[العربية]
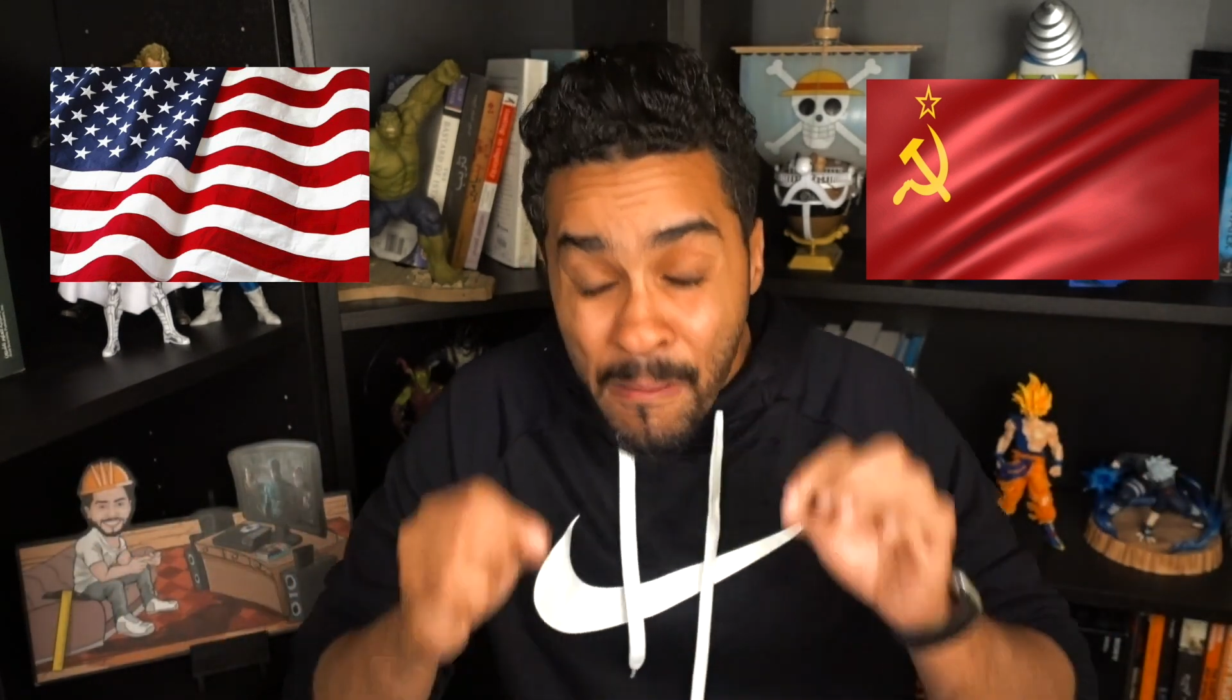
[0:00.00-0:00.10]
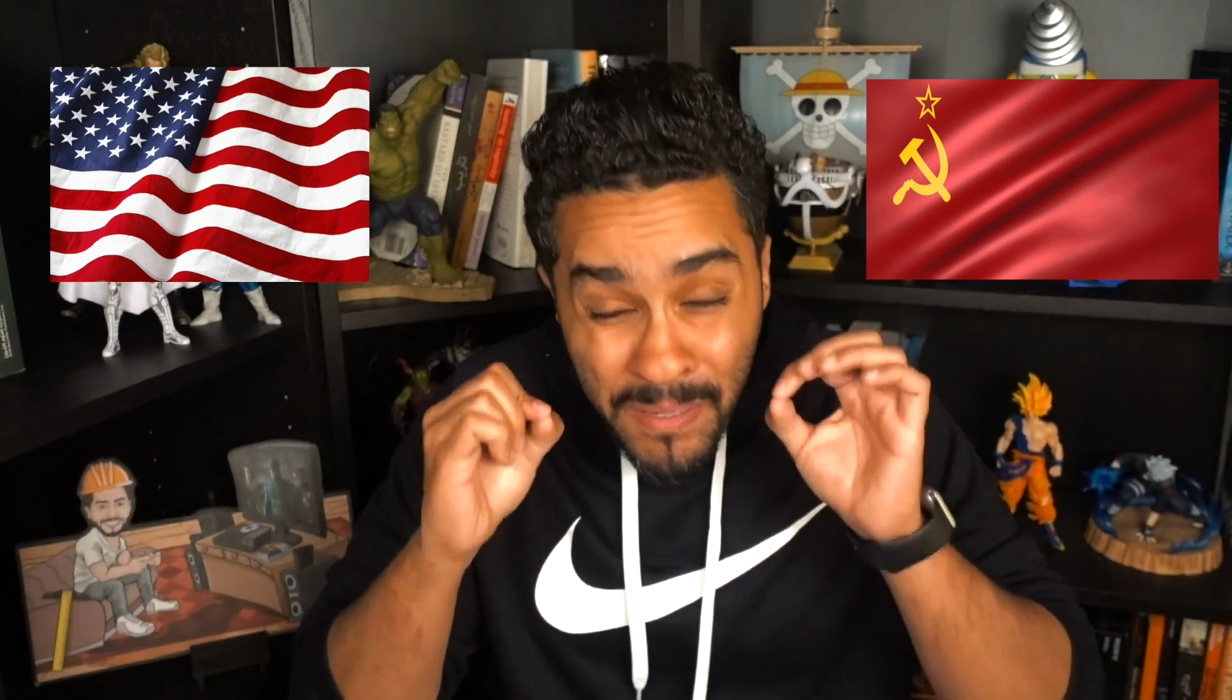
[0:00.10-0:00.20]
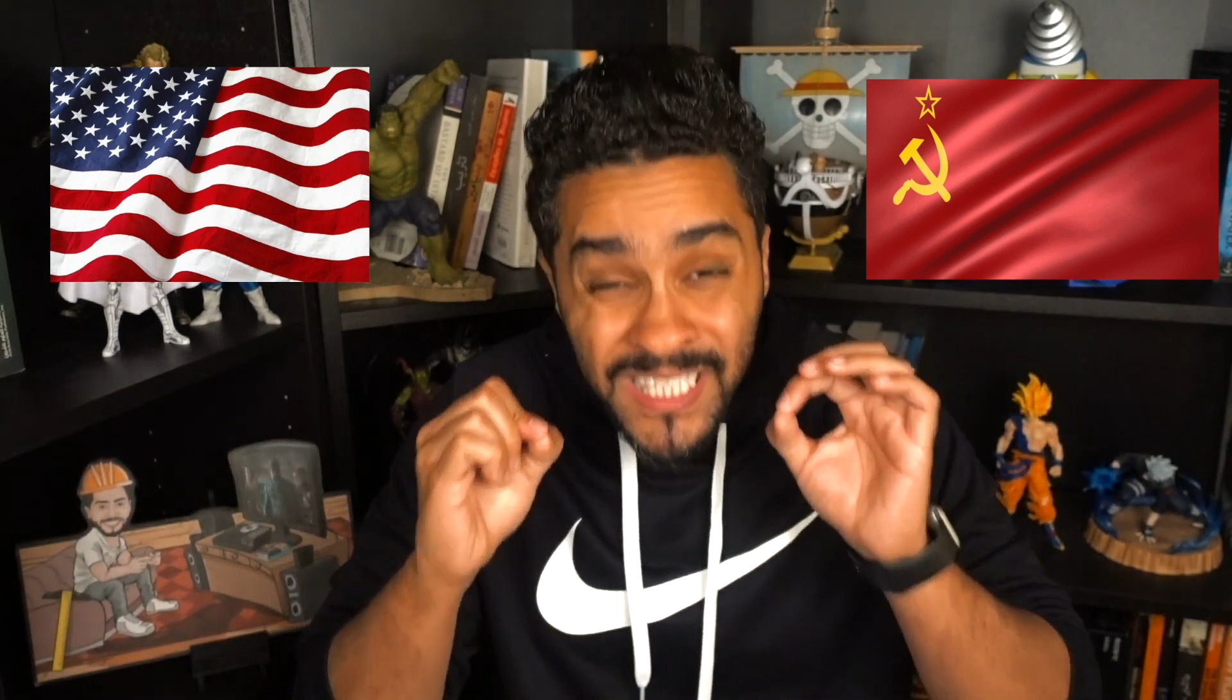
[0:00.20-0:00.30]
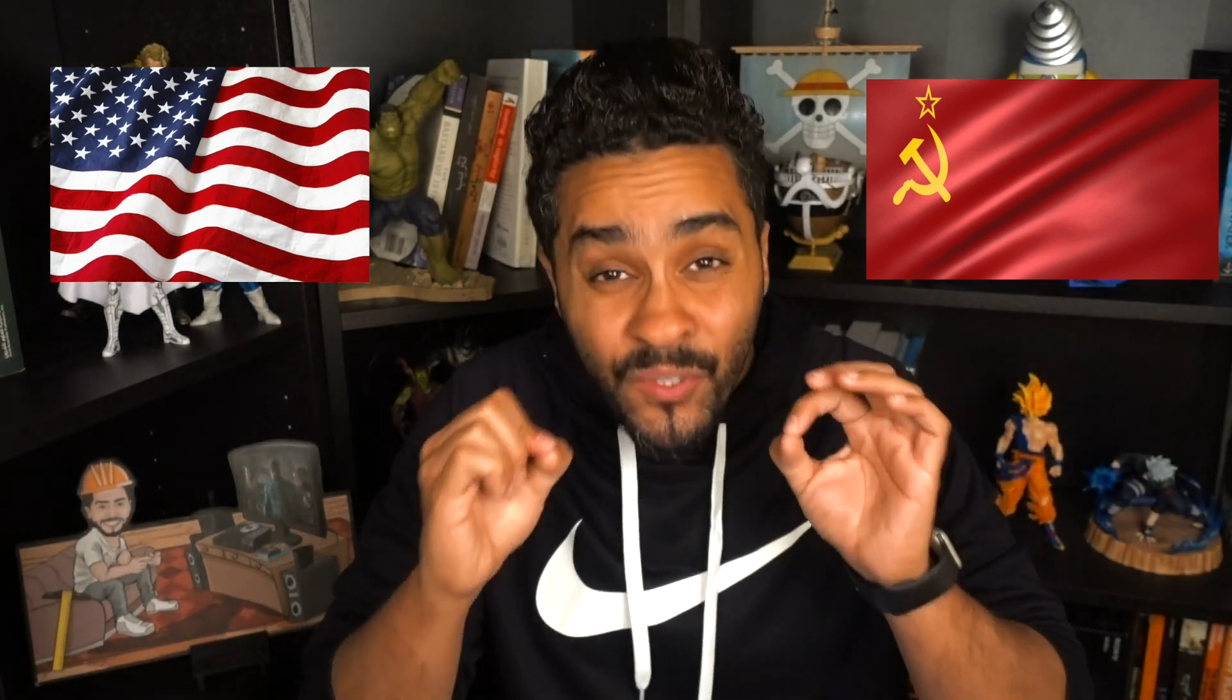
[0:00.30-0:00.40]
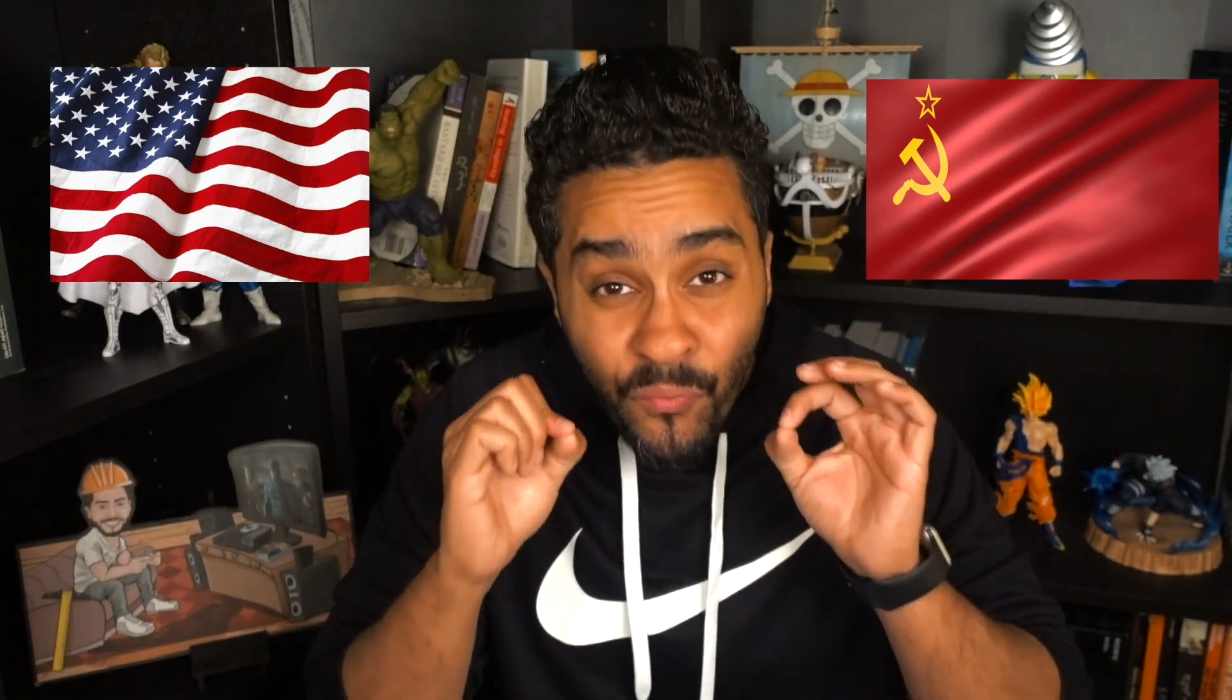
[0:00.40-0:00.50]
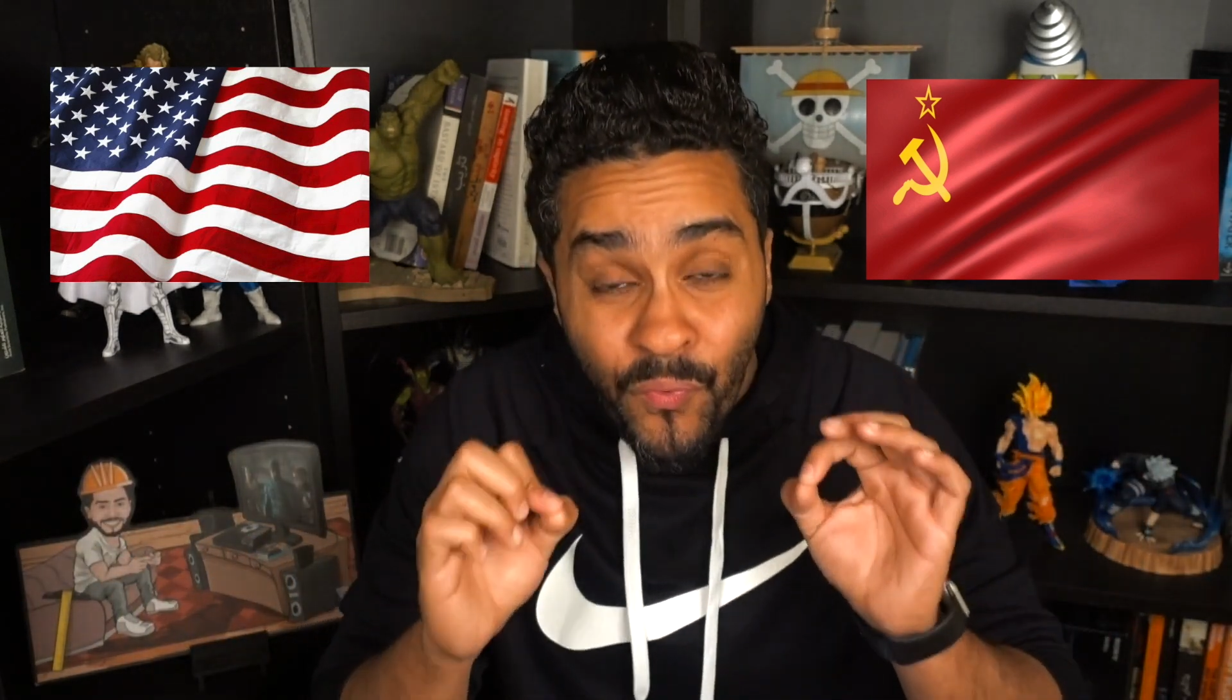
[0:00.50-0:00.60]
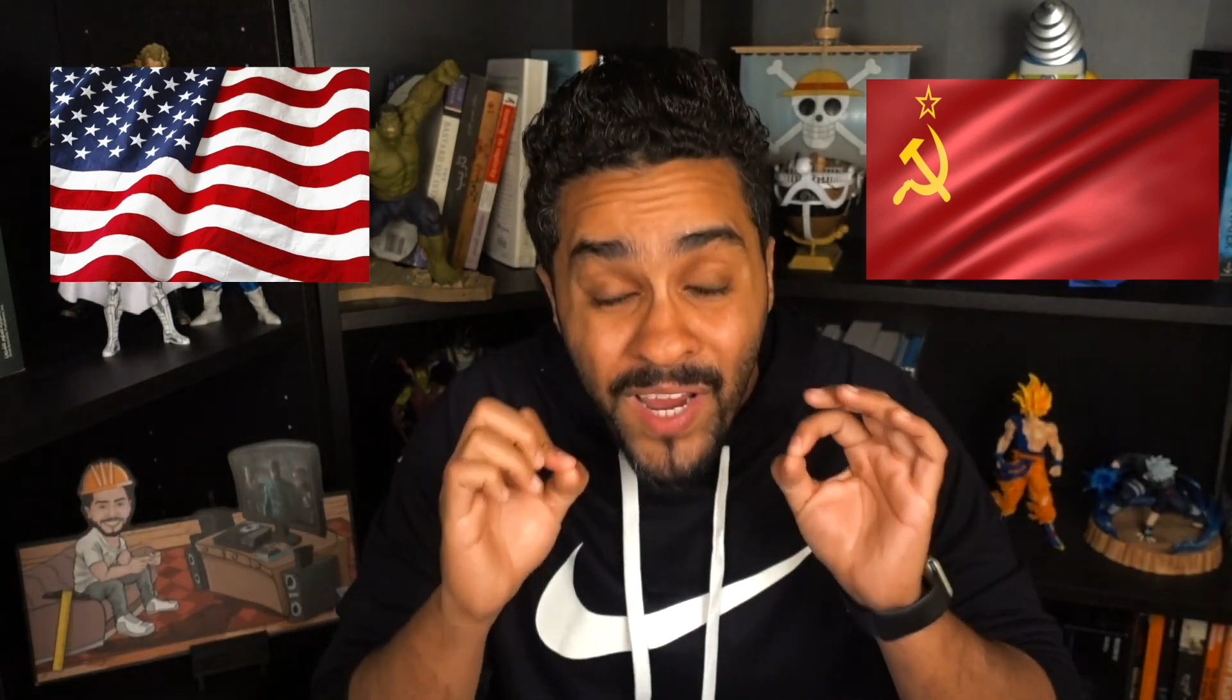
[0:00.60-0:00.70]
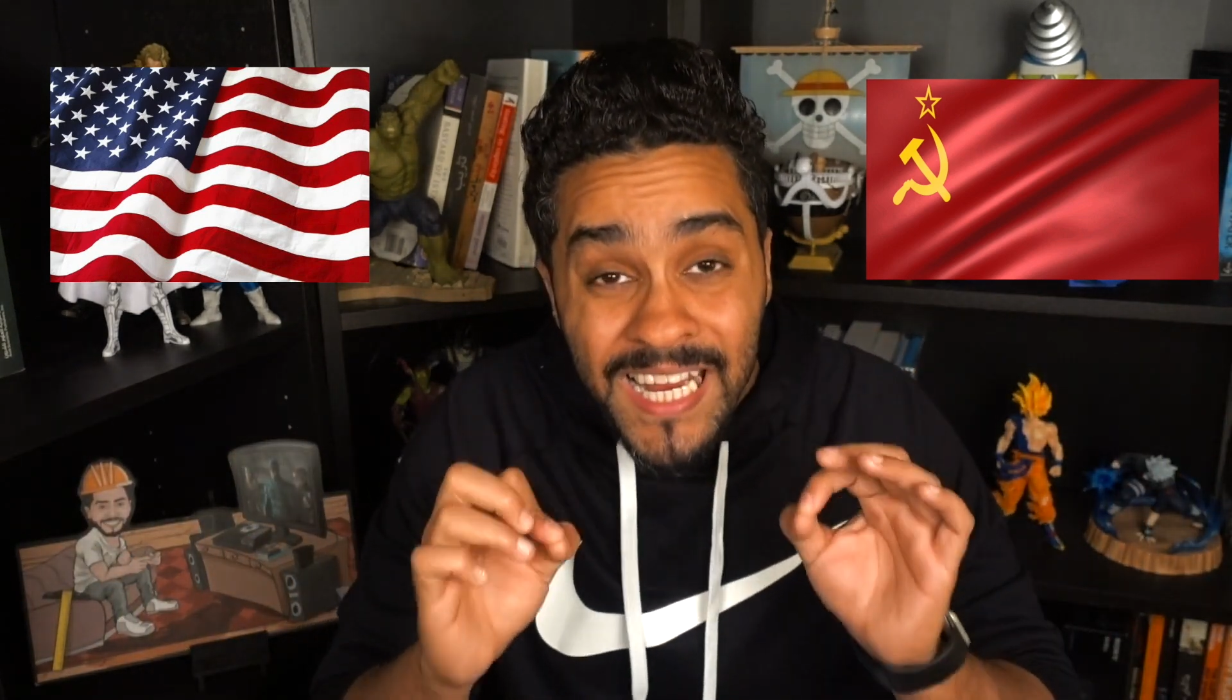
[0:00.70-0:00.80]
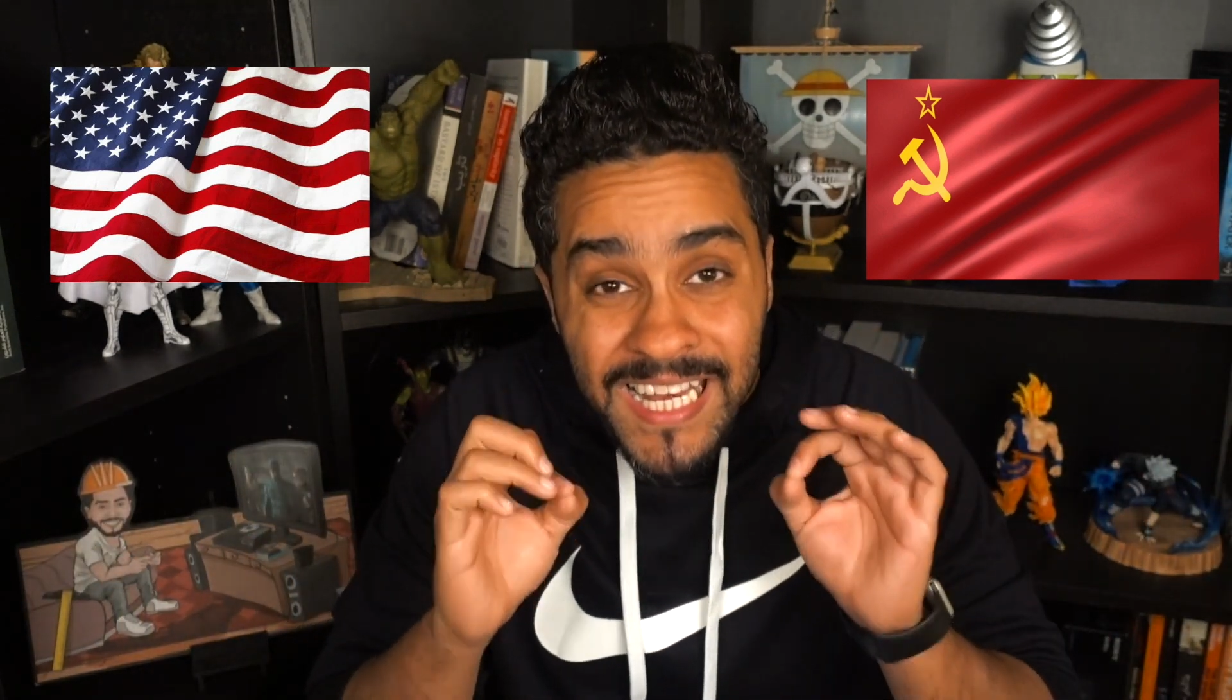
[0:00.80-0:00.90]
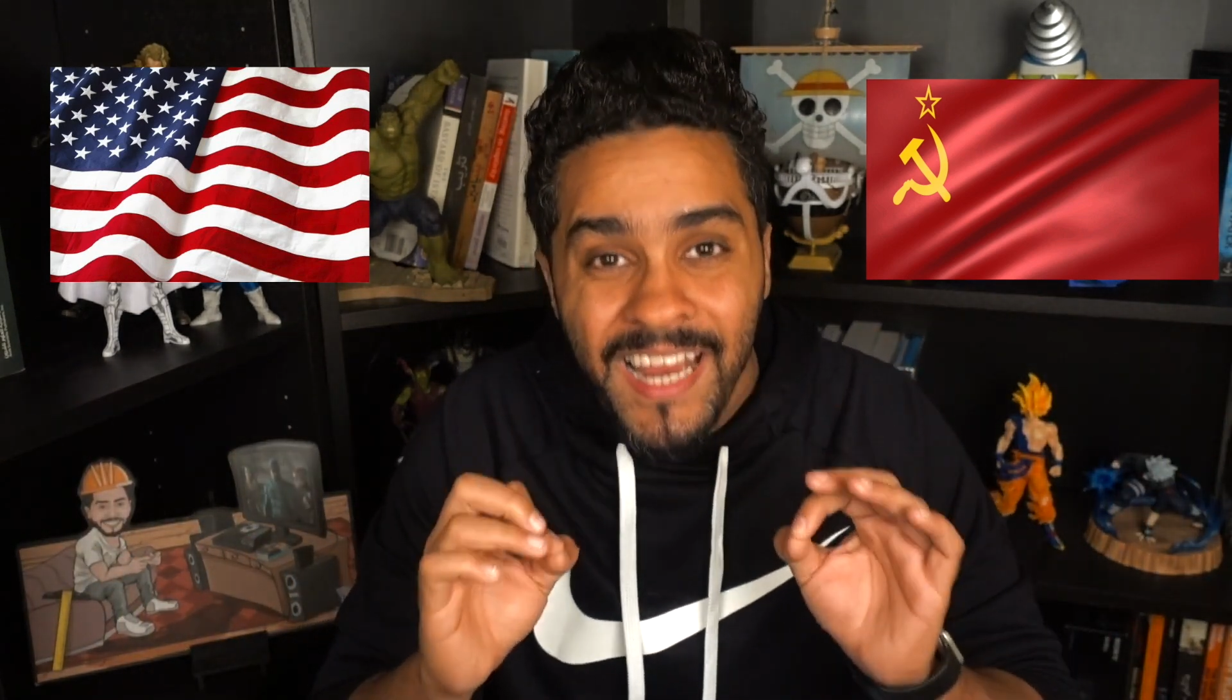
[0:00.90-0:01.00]
بس
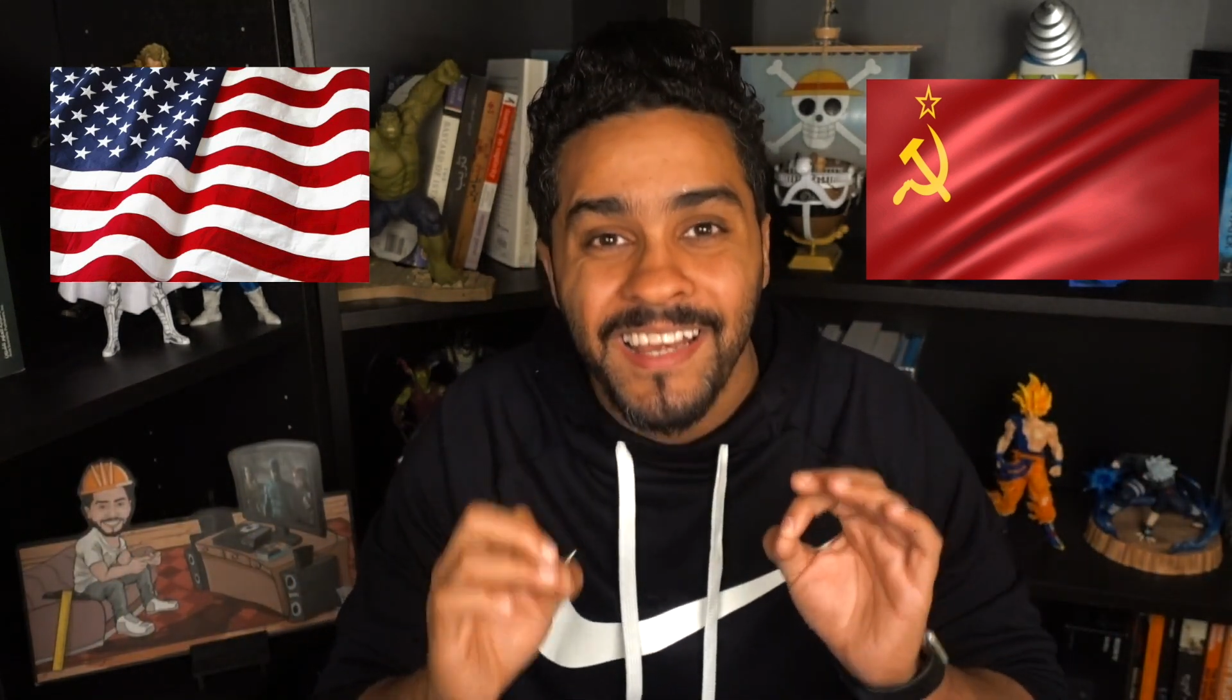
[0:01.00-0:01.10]
فعلا